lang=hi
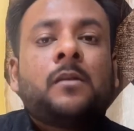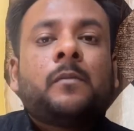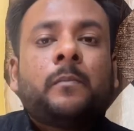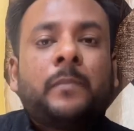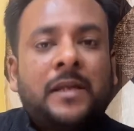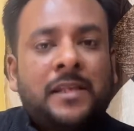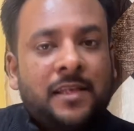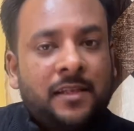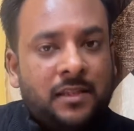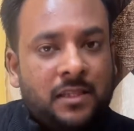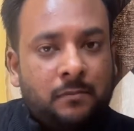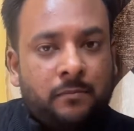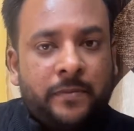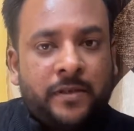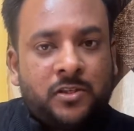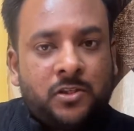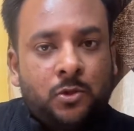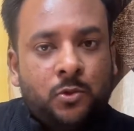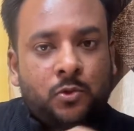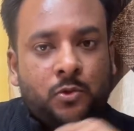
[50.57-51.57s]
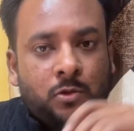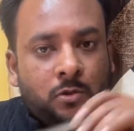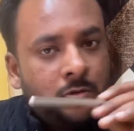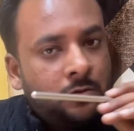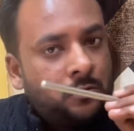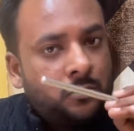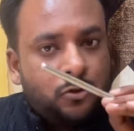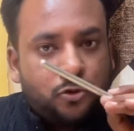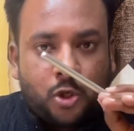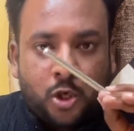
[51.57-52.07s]
पेन कितने में बेच दी उसको
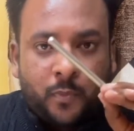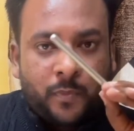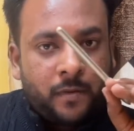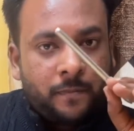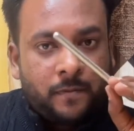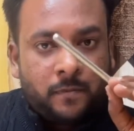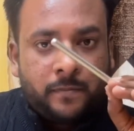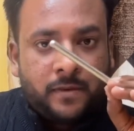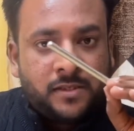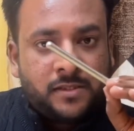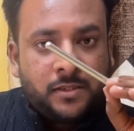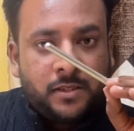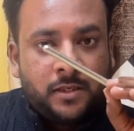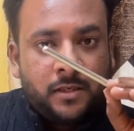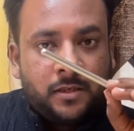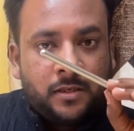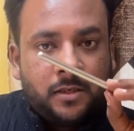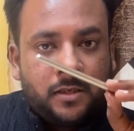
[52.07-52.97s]
सौ रुपये पेन बेच दी